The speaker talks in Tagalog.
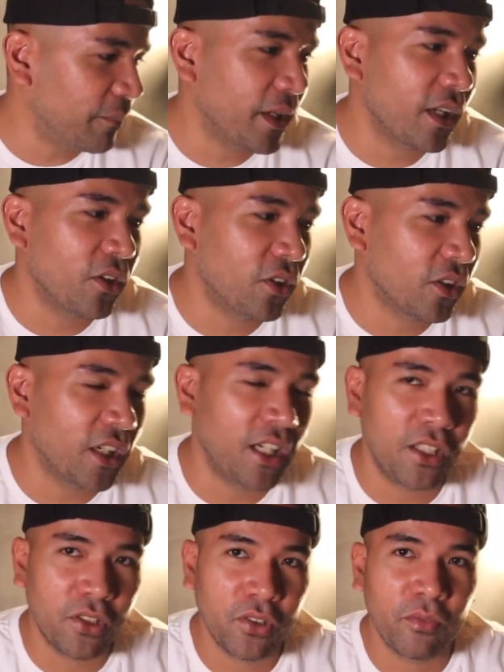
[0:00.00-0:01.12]
merong
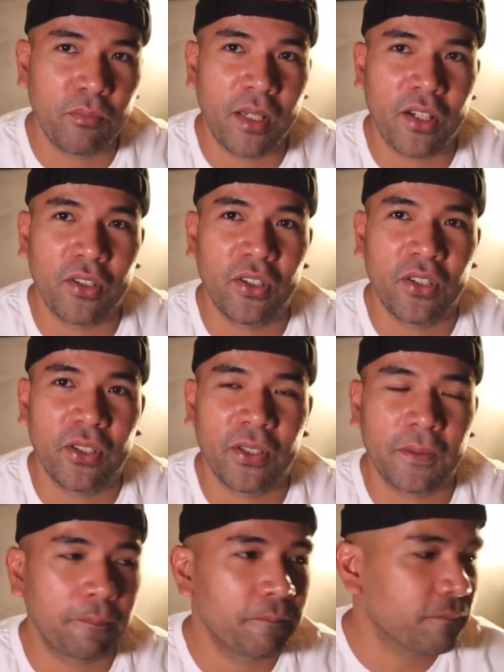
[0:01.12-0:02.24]
ano, merong